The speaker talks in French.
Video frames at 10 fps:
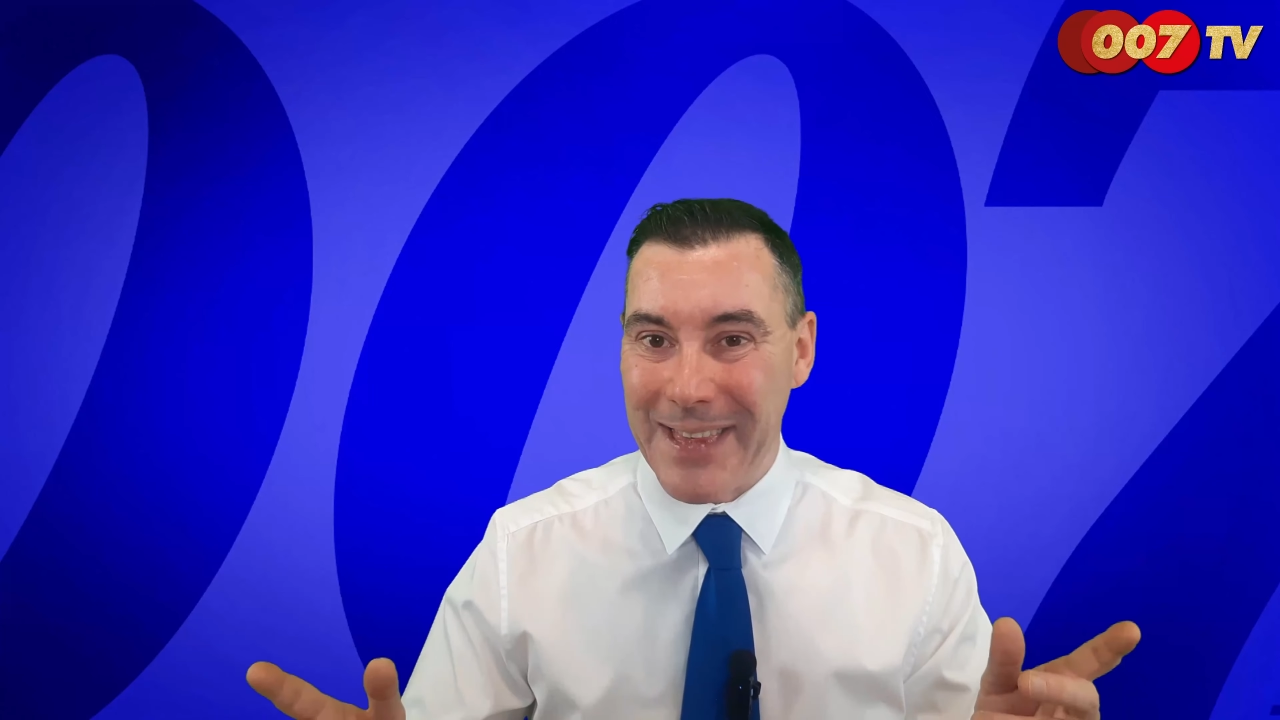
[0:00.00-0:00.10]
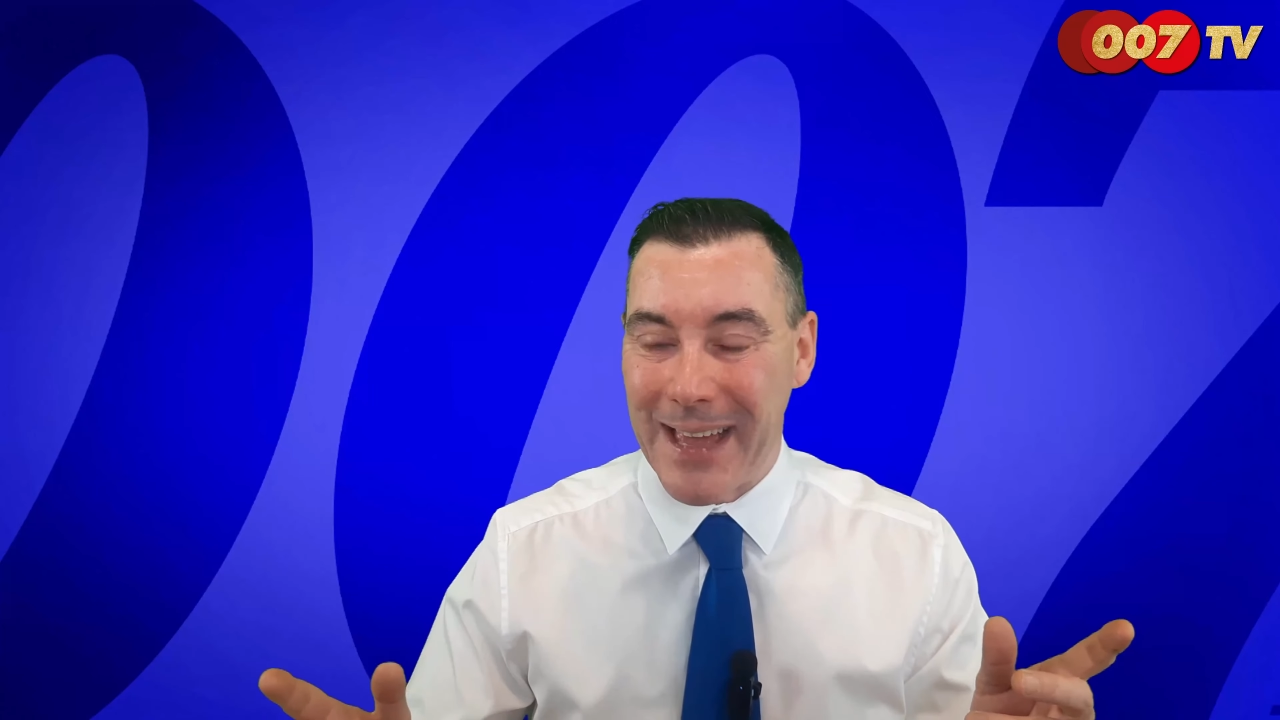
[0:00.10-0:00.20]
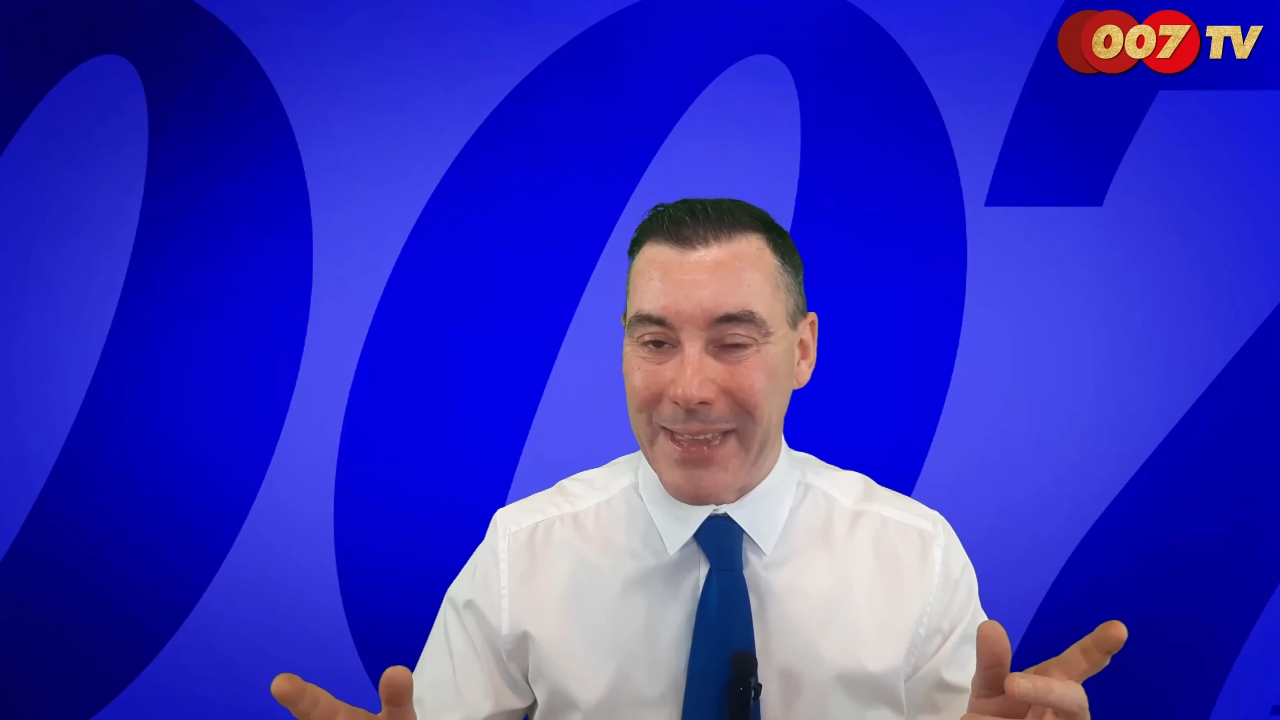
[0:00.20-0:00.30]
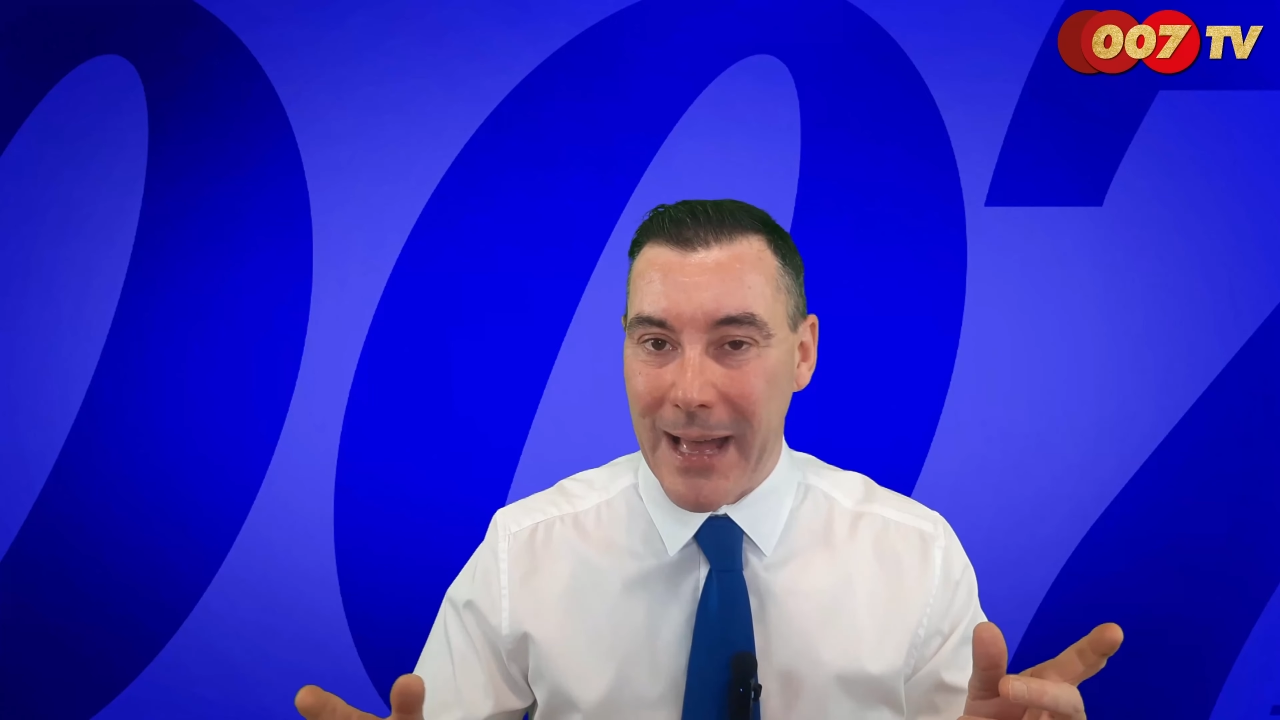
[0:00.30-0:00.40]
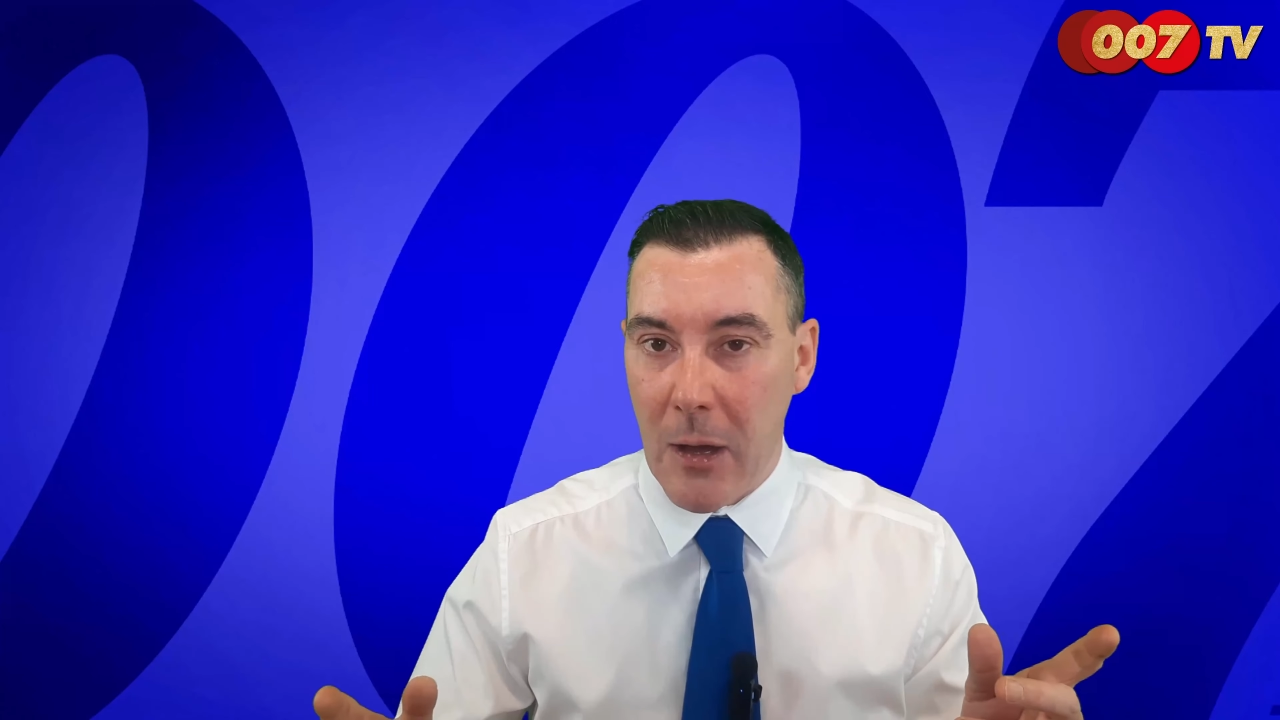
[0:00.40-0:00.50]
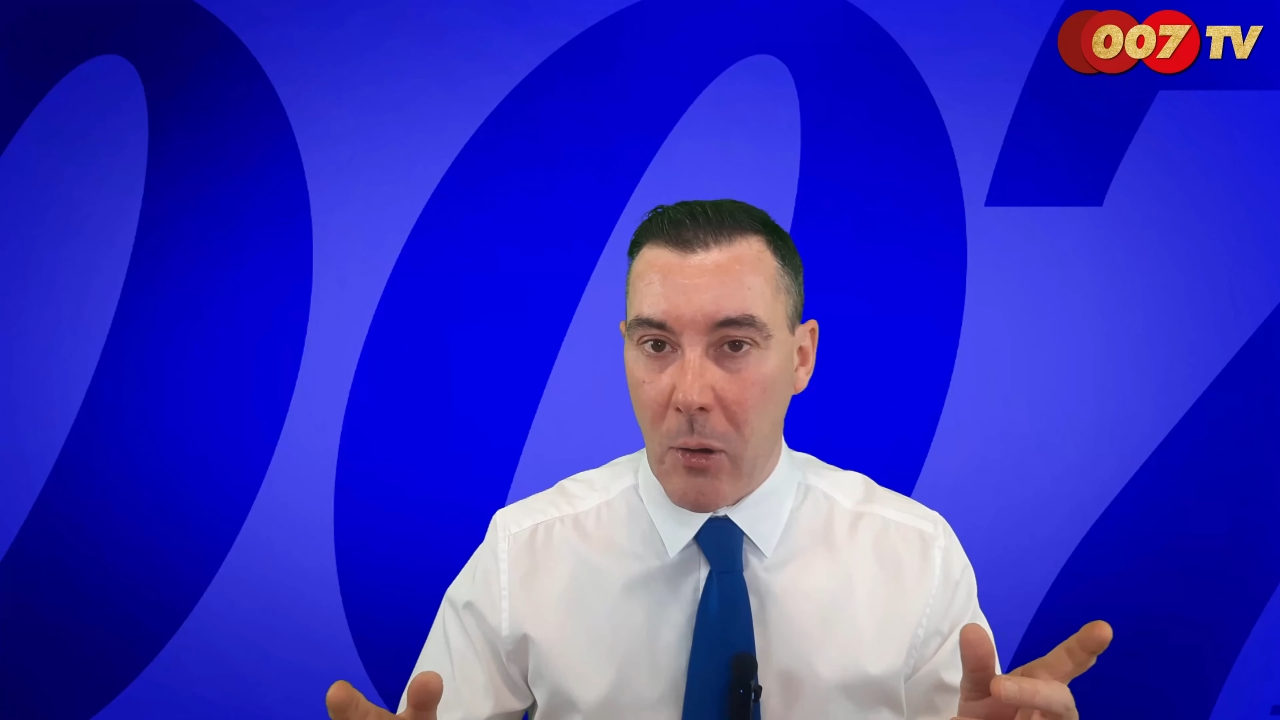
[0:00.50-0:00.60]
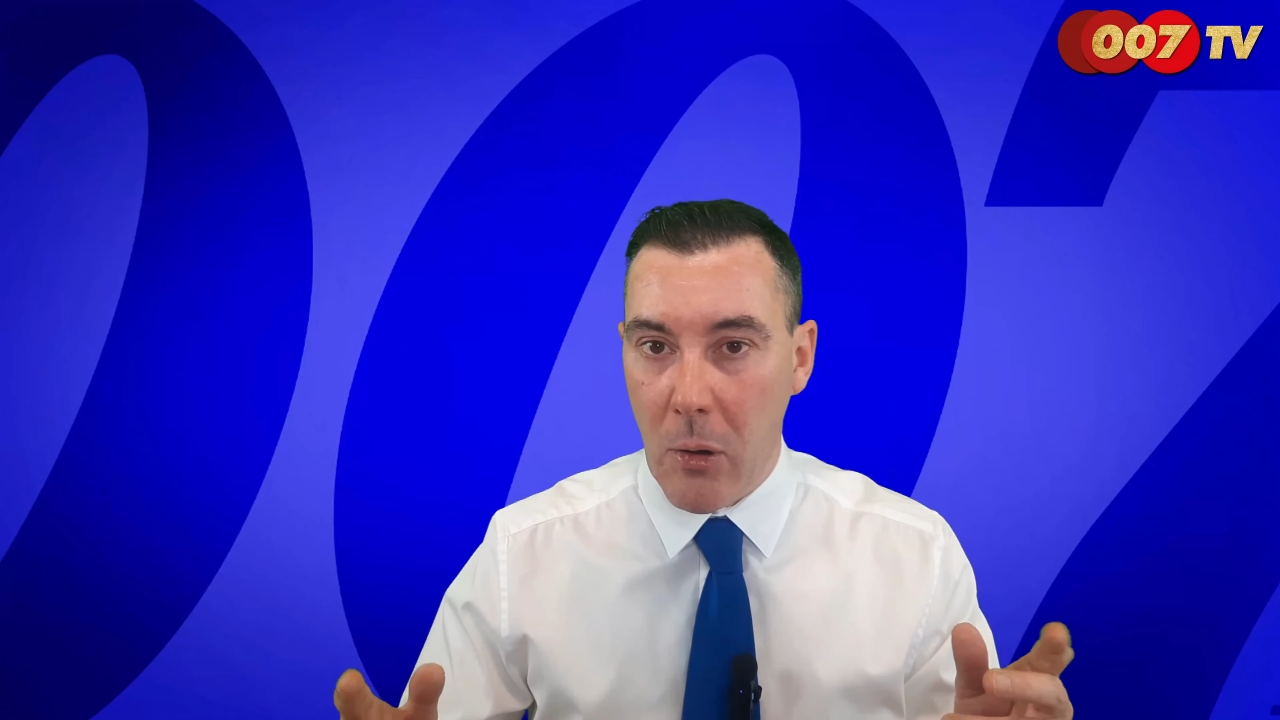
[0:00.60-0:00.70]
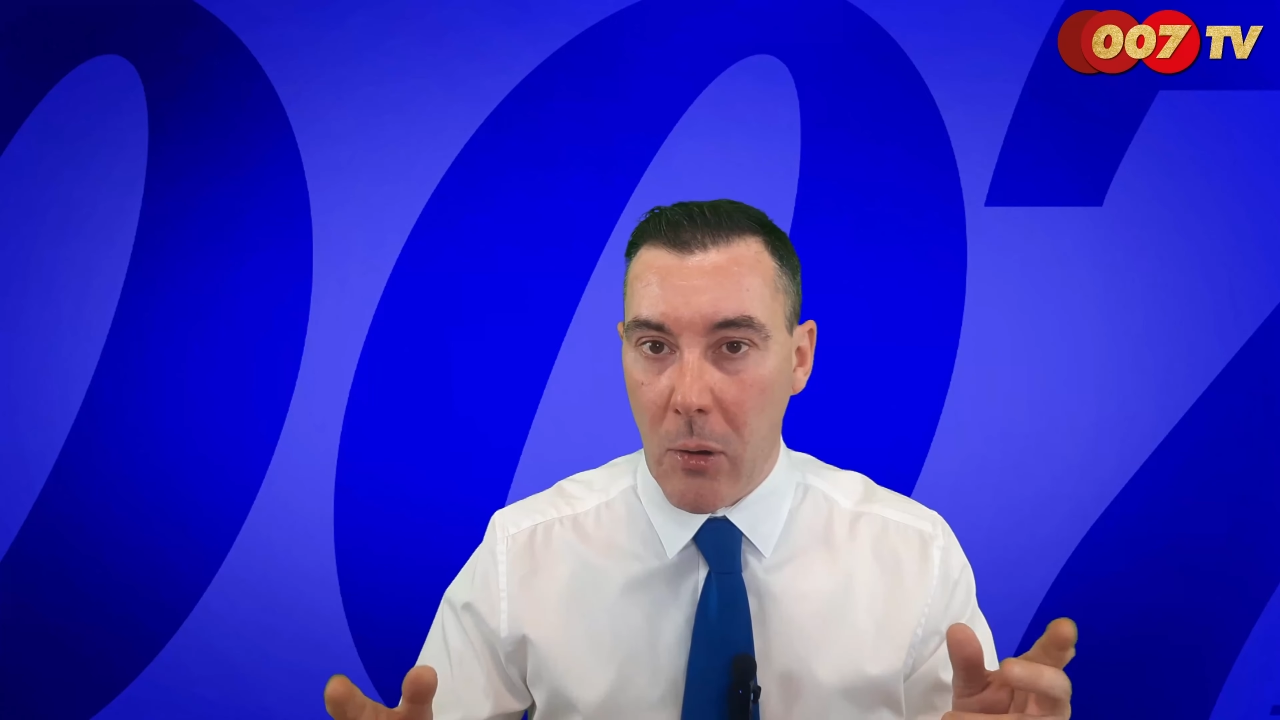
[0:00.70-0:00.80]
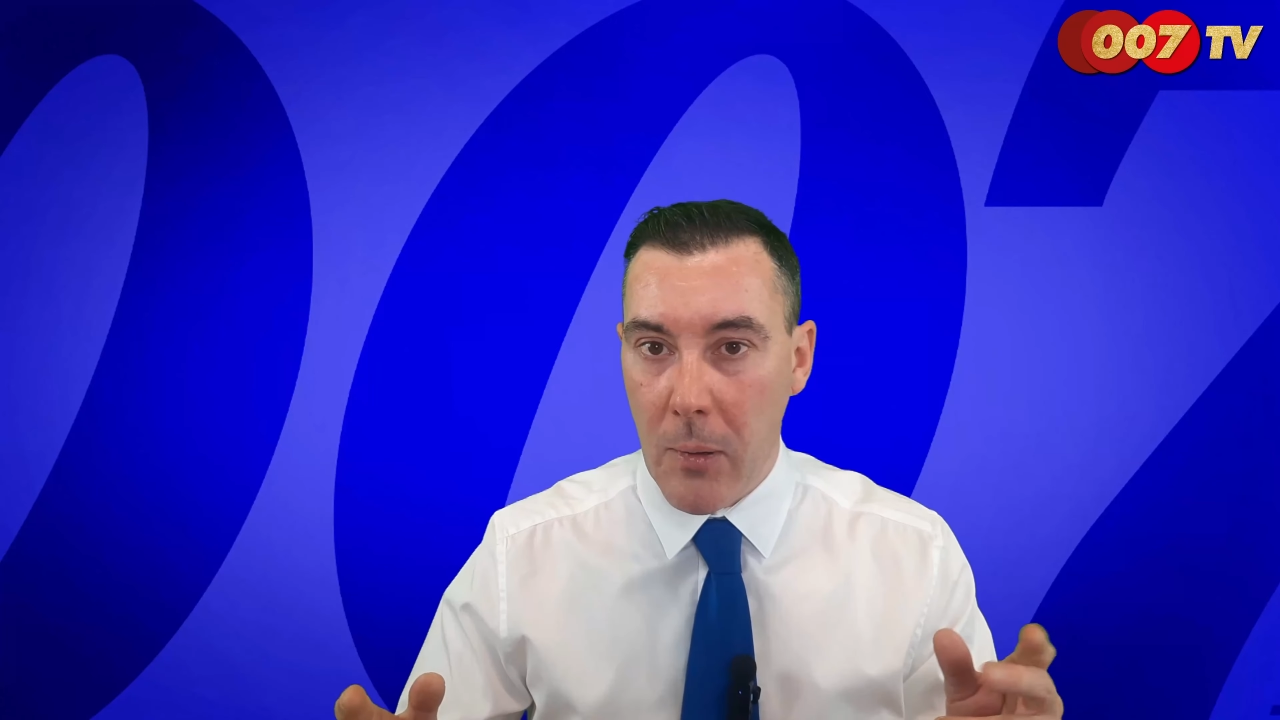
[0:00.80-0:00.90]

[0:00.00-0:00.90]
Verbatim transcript: à certains